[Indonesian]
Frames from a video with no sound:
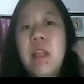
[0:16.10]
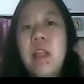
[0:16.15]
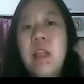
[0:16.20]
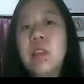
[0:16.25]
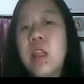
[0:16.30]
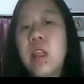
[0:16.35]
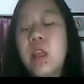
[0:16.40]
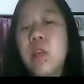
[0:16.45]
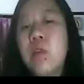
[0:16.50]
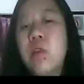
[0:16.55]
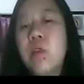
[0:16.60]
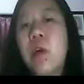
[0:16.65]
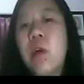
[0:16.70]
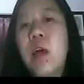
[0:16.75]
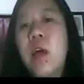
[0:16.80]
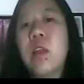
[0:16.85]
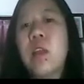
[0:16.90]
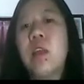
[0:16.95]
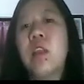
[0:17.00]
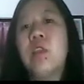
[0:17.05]
paling sering
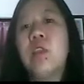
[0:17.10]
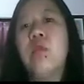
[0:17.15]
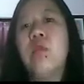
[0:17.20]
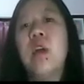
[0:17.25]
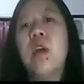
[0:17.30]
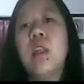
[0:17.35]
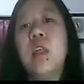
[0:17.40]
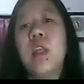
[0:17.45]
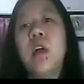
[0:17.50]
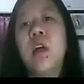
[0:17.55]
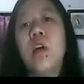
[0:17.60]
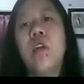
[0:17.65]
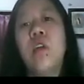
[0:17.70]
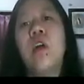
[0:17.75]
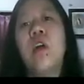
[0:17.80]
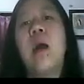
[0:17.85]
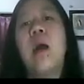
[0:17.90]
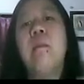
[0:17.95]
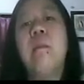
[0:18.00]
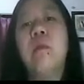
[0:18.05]
keluar itu adalah
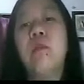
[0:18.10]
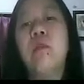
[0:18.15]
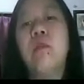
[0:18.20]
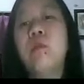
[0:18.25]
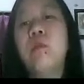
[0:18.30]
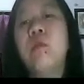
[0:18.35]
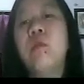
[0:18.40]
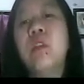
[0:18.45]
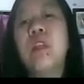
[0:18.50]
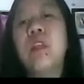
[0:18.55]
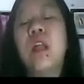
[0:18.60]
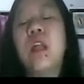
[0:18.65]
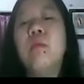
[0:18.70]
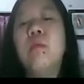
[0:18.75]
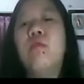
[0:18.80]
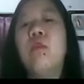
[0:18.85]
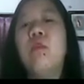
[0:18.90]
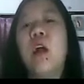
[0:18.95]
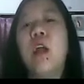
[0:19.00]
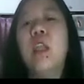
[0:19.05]
kalau nggak menumbung
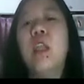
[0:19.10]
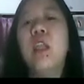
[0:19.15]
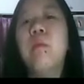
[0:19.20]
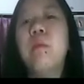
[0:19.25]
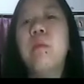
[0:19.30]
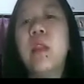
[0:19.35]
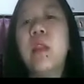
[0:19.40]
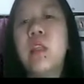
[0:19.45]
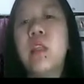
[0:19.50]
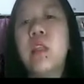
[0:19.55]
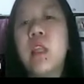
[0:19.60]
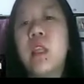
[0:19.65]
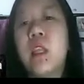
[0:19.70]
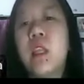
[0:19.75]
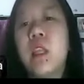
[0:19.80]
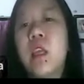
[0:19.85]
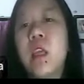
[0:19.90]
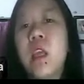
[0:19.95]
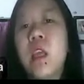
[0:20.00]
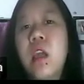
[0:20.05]
terkemuka. Ini yang paling sering
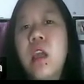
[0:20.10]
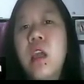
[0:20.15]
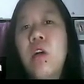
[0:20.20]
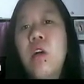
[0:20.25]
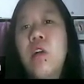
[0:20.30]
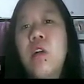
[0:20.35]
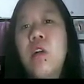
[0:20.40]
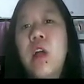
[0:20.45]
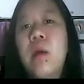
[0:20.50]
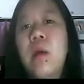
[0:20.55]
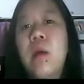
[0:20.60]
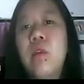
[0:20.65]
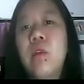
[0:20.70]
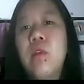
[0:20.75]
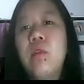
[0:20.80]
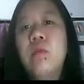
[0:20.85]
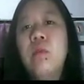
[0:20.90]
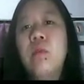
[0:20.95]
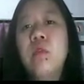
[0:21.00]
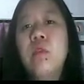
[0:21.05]
nih. Kalau nggak
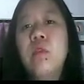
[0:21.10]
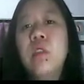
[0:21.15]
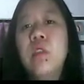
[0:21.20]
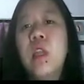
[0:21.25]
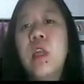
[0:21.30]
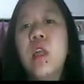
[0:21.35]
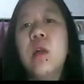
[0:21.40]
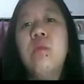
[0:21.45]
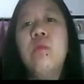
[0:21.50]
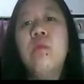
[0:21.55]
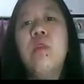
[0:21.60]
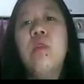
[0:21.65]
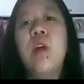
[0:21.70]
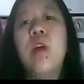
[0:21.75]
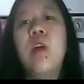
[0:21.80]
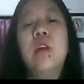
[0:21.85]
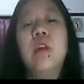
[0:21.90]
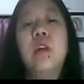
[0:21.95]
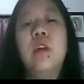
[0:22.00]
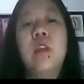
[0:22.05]
menumbung
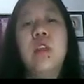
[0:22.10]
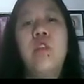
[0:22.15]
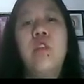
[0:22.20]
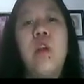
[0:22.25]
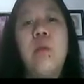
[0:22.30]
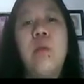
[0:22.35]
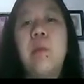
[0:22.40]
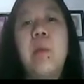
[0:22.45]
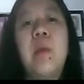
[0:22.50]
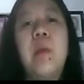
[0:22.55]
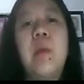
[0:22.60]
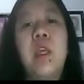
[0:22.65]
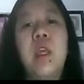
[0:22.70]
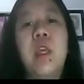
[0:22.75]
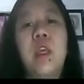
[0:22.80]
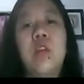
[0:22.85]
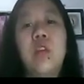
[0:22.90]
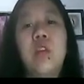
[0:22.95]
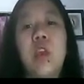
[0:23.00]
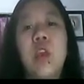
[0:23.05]
terkemuka di
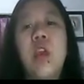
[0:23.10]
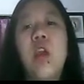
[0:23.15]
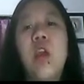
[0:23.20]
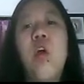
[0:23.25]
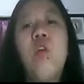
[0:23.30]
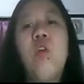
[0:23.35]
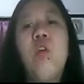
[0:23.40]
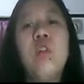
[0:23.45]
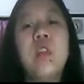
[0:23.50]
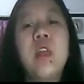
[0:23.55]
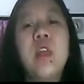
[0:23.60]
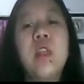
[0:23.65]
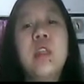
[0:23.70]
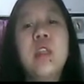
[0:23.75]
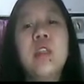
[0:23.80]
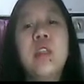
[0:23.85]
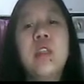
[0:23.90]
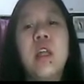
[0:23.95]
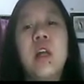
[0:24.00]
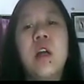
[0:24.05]
KMPD gitu ya. Yang okulta
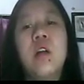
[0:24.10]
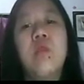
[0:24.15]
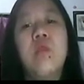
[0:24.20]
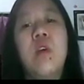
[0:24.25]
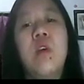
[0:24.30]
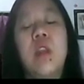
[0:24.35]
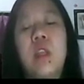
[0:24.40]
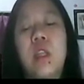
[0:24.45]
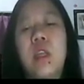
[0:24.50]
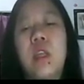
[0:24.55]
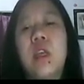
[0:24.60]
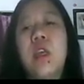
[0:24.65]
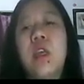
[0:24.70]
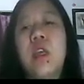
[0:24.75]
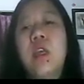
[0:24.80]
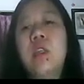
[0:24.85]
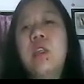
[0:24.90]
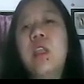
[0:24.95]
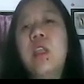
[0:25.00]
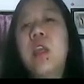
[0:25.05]
ini jarang keluar nih.
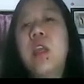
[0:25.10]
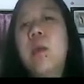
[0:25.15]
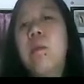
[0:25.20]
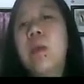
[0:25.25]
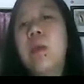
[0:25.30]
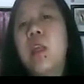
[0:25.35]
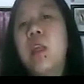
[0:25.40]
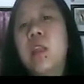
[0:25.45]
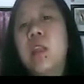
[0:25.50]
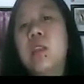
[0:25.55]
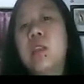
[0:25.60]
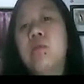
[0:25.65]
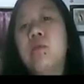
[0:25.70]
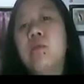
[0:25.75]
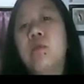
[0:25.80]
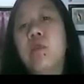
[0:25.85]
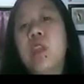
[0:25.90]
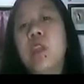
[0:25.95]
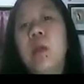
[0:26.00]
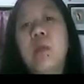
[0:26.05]
Jadi kapan kita
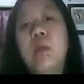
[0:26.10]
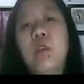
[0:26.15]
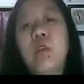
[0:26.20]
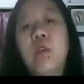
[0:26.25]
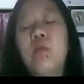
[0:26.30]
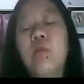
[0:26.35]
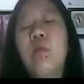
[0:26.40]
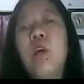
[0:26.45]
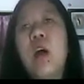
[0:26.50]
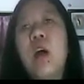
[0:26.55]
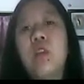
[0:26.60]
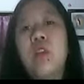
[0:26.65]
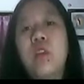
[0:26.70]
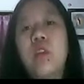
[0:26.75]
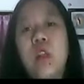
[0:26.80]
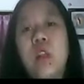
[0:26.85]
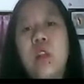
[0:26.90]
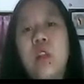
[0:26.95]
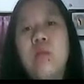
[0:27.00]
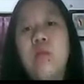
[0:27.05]
sebut dia menumbung atau
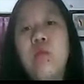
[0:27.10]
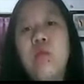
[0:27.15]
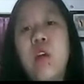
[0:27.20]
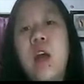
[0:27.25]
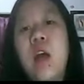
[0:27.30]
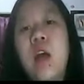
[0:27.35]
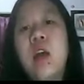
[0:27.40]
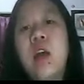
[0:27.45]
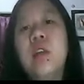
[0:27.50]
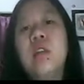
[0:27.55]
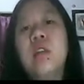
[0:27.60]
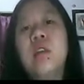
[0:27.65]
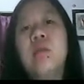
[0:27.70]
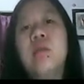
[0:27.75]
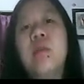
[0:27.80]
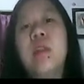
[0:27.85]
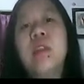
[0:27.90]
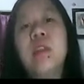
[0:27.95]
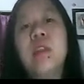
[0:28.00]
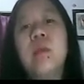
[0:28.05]
terkemuka,
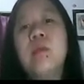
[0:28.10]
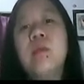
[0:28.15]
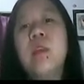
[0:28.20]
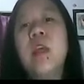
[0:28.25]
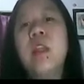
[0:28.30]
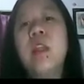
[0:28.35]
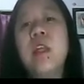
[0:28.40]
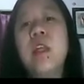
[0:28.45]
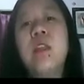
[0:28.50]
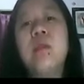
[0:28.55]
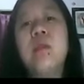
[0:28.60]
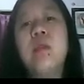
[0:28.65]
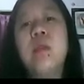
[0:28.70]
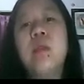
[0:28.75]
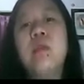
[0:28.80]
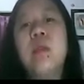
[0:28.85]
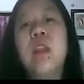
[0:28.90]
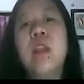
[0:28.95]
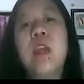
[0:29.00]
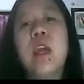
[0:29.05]
prinsipnya adalah
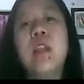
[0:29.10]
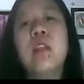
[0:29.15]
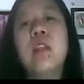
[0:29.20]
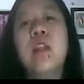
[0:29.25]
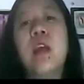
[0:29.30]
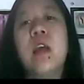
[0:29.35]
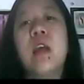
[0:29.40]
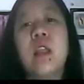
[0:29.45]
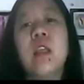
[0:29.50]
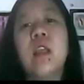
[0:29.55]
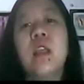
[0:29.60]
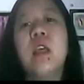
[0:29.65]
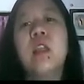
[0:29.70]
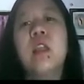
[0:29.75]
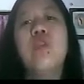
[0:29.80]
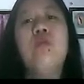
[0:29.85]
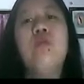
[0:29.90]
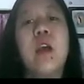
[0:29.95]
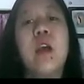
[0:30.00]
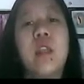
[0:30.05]
teman-teman lihat dari
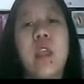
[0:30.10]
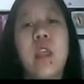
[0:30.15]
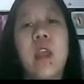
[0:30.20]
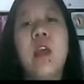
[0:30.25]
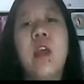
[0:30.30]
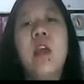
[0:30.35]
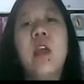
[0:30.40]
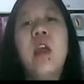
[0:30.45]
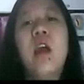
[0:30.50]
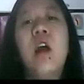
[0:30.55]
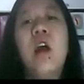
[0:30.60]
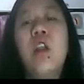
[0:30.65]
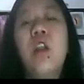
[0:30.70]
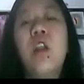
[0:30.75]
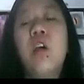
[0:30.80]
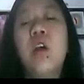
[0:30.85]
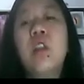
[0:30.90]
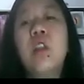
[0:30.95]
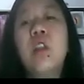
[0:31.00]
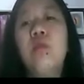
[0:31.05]
ketubannya.
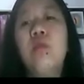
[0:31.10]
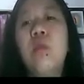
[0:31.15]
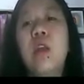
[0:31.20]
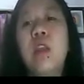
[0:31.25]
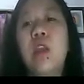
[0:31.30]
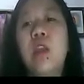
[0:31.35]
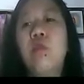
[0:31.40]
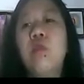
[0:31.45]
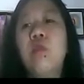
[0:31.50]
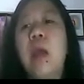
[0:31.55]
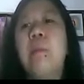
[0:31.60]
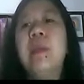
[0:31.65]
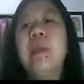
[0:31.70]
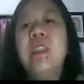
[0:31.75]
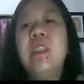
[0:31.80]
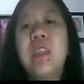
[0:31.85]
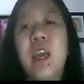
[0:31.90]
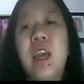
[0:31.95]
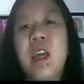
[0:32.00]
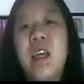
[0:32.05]
Kalau ketubannya udah
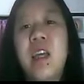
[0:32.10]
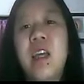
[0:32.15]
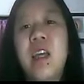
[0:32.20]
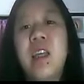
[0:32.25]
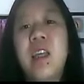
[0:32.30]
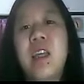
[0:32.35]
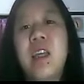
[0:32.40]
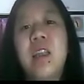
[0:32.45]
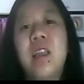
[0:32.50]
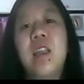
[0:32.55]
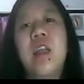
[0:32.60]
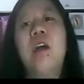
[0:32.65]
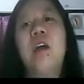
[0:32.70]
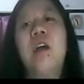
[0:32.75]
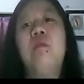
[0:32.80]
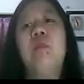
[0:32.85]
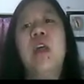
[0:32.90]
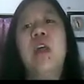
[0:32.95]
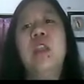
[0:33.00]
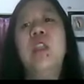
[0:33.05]
pecah, nah
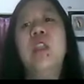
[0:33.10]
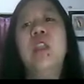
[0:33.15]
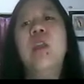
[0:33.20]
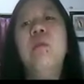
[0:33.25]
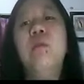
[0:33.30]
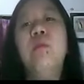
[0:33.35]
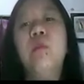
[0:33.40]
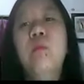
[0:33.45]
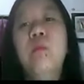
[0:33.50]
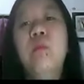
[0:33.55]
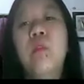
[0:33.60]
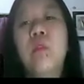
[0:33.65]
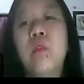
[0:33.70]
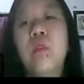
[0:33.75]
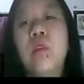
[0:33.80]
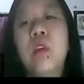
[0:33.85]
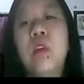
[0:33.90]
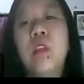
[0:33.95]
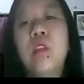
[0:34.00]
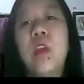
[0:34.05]
berarti dia
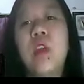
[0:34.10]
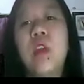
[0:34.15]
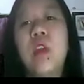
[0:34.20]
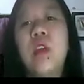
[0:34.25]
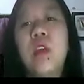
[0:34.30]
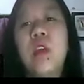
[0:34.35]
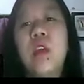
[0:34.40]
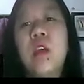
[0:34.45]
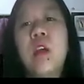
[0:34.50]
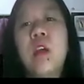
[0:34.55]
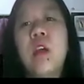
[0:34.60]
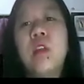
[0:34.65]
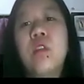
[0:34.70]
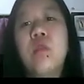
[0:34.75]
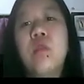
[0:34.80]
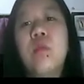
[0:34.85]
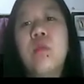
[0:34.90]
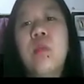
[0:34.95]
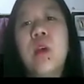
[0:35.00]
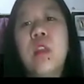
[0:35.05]
menumbung gitu ya.
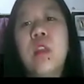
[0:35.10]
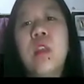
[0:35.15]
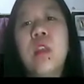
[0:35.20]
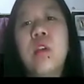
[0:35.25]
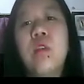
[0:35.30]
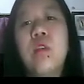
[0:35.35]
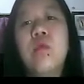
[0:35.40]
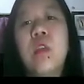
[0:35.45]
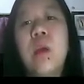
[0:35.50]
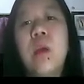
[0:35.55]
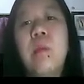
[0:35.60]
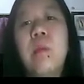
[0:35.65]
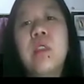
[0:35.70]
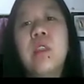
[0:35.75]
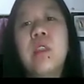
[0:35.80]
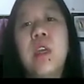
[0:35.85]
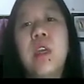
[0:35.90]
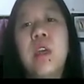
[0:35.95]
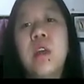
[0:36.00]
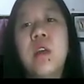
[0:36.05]
Ketubannya udah
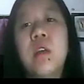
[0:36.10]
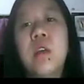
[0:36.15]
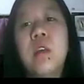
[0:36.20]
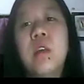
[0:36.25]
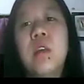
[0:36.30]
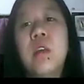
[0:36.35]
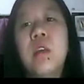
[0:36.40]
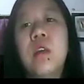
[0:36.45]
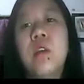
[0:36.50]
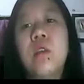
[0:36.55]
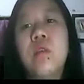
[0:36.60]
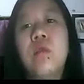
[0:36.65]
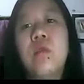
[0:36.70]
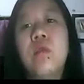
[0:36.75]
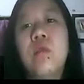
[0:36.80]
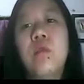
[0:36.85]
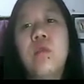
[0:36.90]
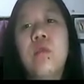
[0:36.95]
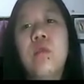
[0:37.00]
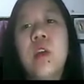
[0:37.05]
pecah.
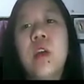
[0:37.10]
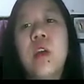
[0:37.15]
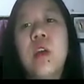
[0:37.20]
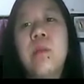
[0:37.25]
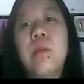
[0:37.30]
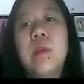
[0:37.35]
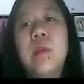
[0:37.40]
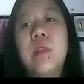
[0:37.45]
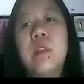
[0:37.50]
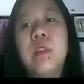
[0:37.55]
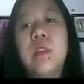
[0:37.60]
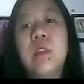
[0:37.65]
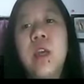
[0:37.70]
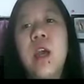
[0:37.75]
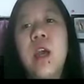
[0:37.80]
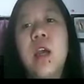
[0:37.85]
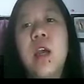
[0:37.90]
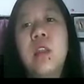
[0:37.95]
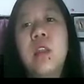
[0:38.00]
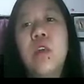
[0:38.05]
Udah
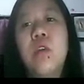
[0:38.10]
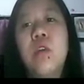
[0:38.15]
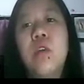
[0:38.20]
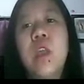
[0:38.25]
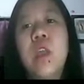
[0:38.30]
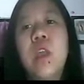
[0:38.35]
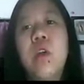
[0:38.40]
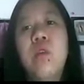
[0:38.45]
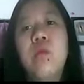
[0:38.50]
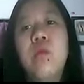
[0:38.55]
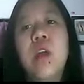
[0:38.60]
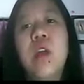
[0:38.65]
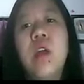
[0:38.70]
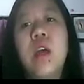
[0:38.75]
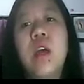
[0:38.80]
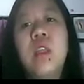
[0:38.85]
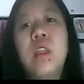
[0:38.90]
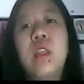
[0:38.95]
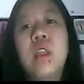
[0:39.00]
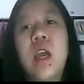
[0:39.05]
pecah atau dia
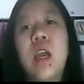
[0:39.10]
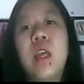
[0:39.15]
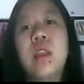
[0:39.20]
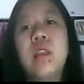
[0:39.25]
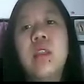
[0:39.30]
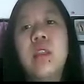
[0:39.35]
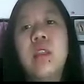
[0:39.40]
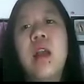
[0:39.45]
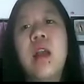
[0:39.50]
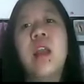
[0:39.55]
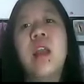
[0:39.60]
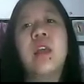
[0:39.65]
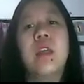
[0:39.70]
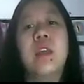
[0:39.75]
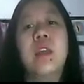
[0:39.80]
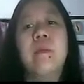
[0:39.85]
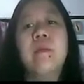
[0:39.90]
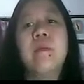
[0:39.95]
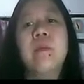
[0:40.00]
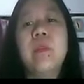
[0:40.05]
udah tidak intak
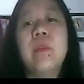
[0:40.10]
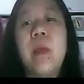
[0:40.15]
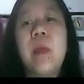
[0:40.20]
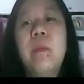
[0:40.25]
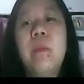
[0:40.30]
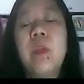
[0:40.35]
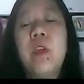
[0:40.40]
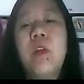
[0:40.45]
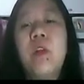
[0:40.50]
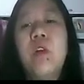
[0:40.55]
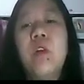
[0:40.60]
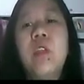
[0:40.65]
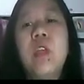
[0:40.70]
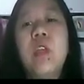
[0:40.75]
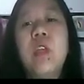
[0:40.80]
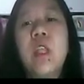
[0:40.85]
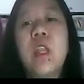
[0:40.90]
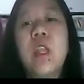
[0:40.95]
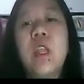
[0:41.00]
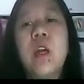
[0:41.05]
lagi. Tapi kalau
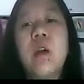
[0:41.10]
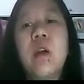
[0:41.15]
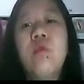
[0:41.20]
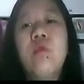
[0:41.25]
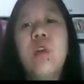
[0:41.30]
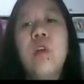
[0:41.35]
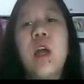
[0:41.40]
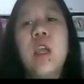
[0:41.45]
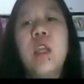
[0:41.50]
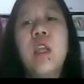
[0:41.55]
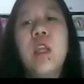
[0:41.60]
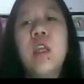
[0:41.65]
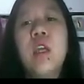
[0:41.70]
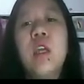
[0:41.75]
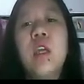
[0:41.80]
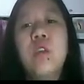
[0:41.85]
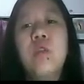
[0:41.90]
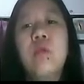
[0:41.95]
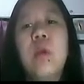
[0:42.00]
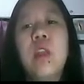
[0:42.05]
dia terkemuka, ini
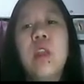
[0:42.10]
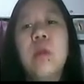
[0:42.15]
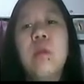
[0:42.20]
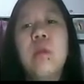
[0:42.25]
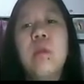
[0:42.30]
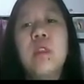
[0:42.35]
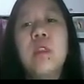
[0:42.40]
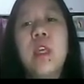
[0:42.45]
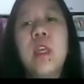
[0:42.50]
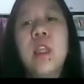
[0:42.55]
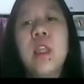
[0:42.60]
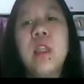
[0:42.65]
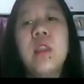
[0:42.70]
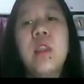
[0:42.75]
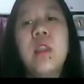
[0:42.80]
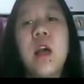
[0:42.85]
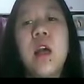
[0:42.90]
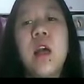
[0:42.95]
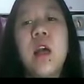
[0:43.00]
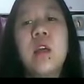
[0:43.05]
ketubannya masih
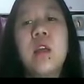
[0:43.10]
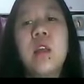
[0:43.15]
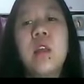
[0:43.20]
intak.